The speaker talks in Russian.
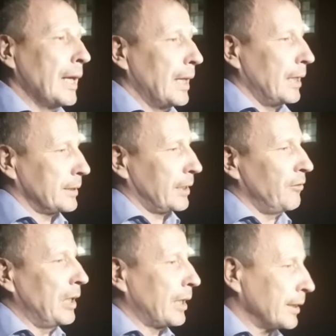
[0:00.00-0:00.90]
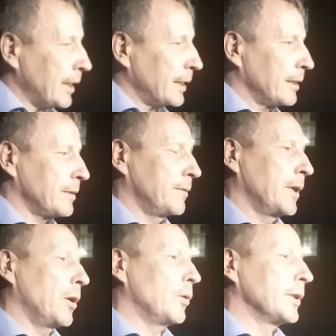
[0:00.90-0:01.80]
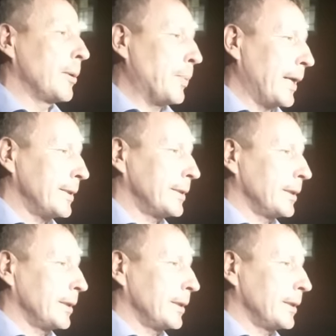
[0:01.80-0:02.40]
А, заявили ходатайство, он опять